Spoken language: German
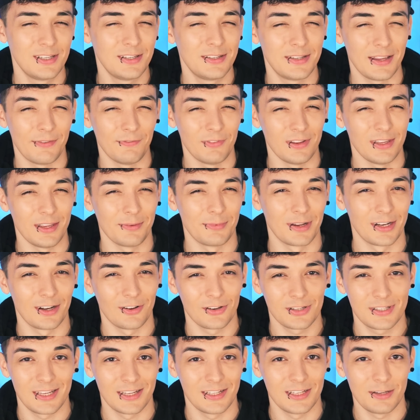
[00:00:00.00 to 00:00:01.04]
sie sehen wie jemand
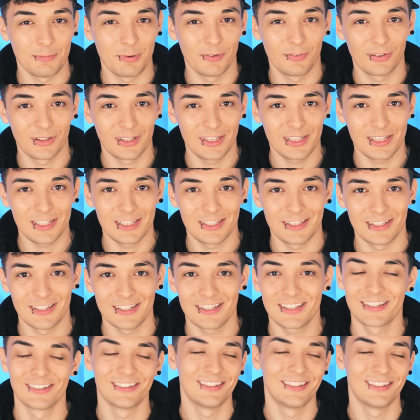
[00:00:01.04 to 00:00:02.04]
aus, der nie befriedigt ist,